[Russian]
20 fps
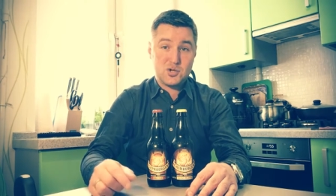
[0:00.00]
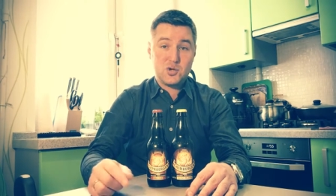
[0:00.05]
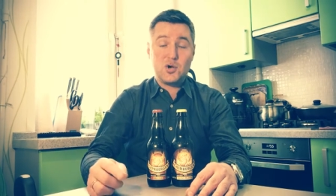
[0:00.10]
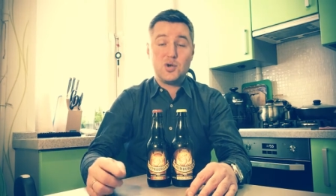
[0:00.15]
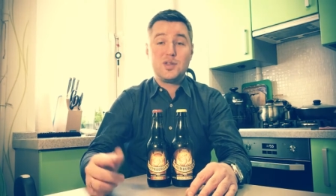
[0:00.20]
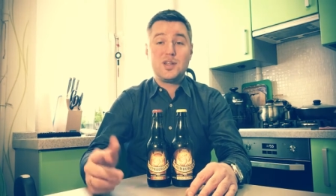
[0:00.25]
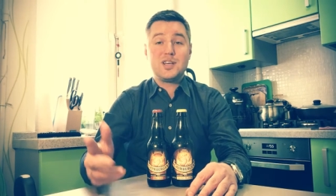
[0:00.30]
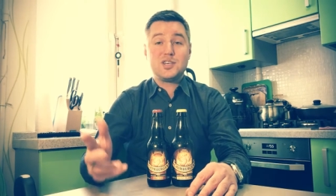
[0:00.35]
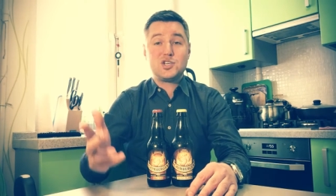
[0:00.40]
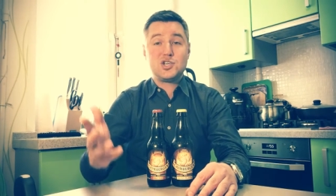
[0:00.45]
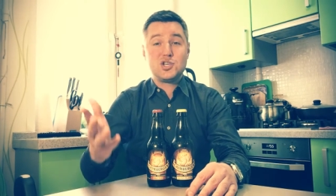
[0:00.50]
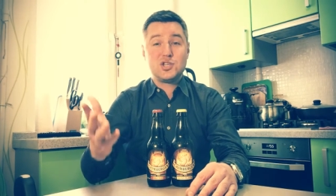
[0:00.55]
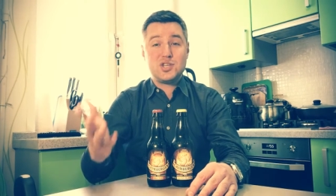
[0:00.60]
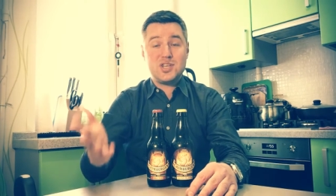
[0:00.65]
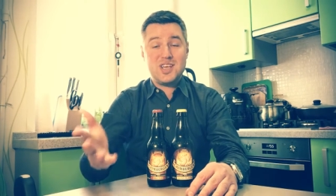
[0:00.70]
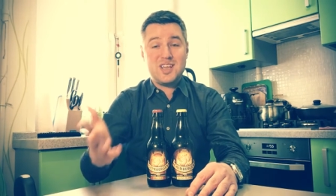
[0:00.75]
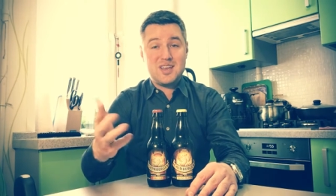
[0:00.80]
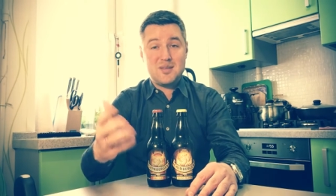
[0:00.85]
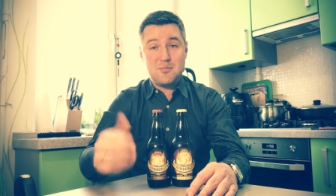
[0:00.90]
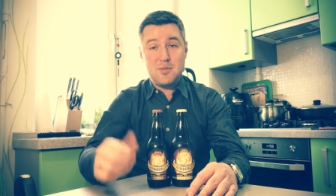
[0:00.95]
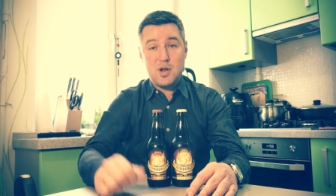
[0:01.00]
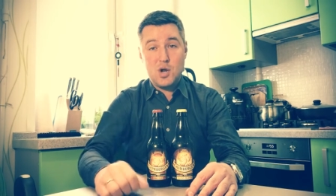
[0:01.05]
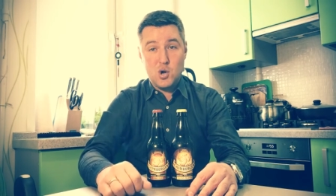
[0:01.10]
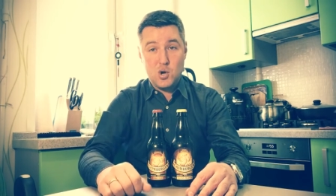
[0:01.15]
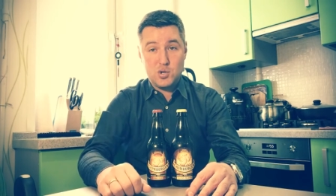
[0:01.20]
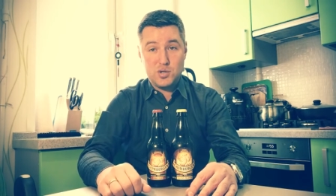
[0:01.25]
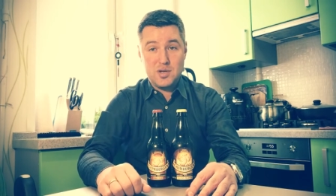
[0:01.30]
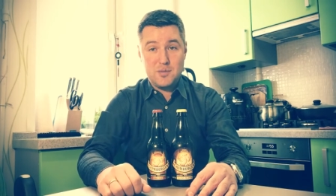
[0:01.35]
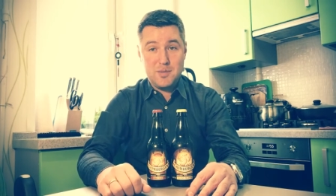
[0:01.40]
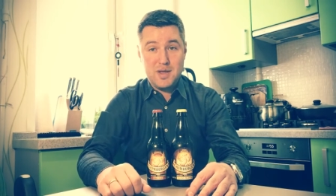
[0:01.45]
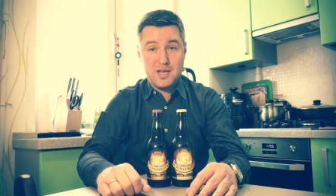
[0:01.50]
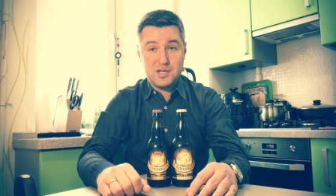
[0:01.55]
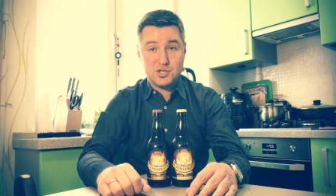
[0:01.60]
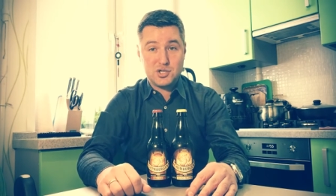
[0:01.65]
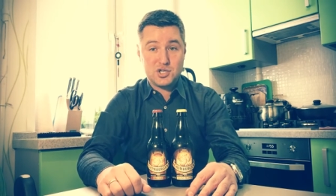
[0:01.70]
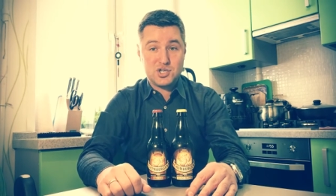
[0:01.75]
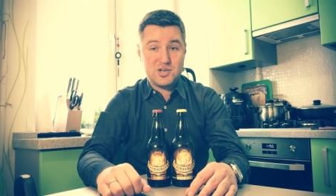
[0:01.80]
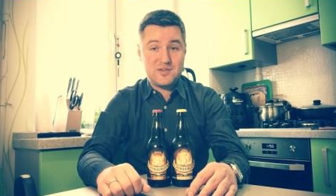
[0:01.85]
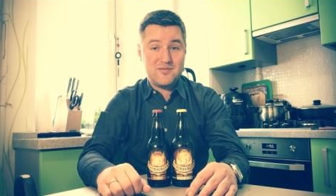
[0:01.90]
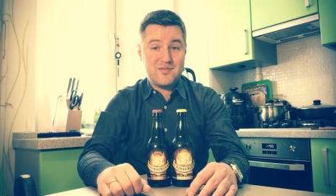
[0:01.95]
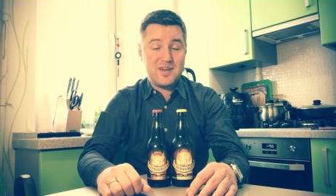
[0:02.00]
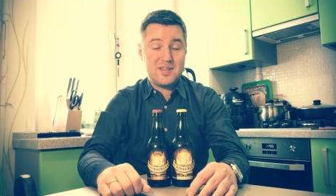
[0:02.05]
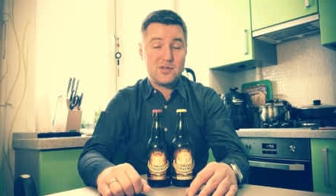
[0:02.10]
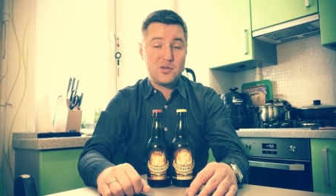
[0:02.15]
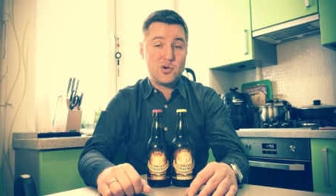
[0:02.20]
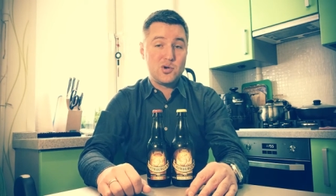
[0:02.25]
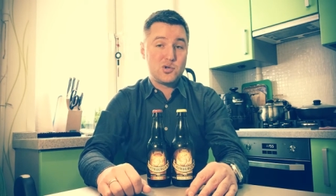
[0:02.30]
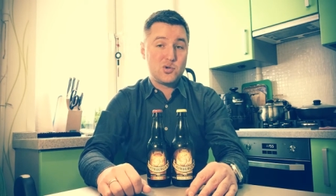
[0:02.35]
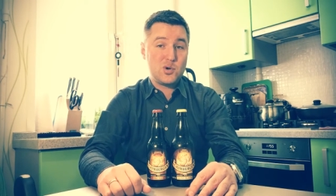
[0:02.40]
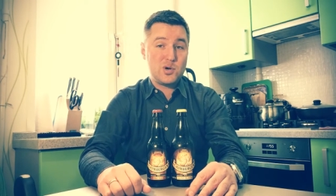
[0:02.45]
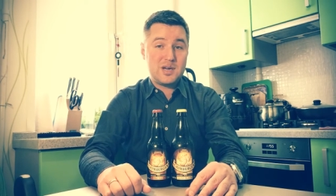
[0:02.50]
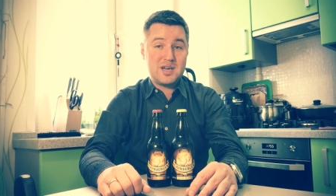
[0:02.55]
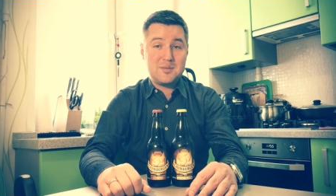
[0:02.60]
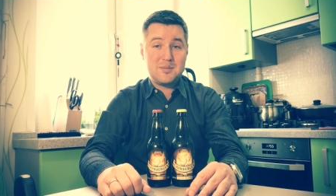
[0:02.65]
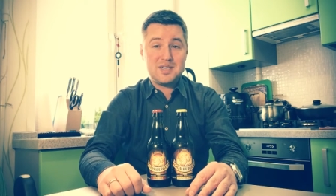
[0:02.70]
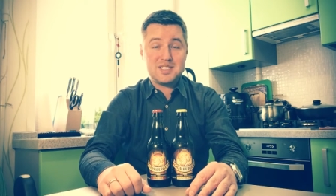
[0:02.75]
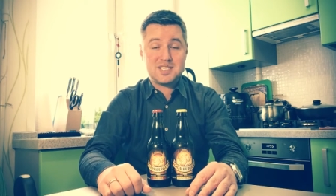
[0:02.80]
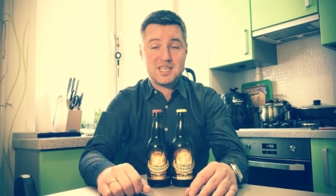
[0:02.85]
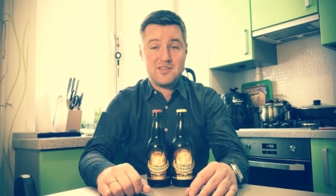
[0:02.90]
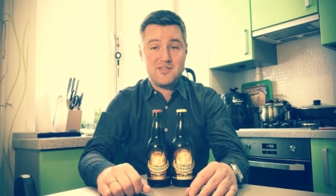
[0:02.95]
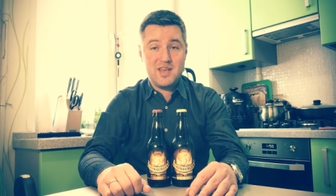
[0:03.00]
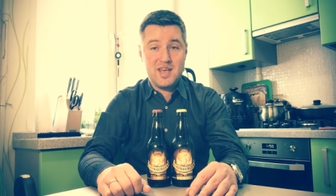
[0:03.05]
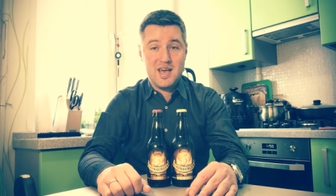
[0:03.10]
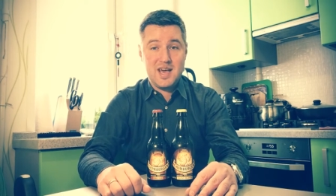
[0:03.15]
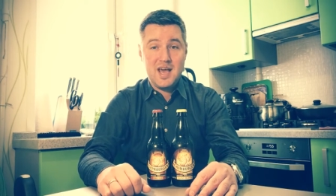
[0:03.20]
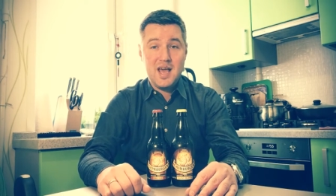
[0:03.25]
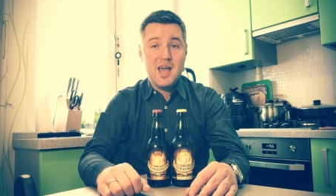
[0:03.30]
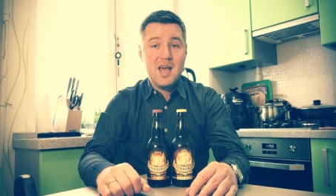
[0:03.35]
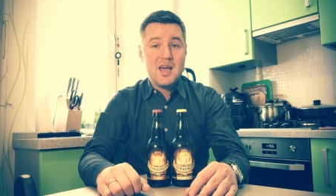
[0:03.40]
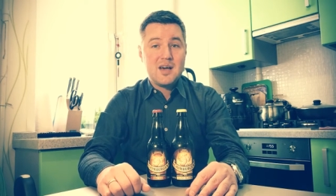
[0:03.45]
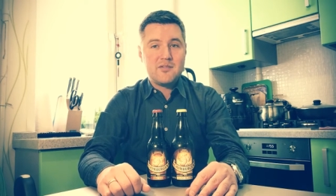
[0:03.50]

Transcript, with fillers: что на 4 миллиона меньше, чем в одной только Москве,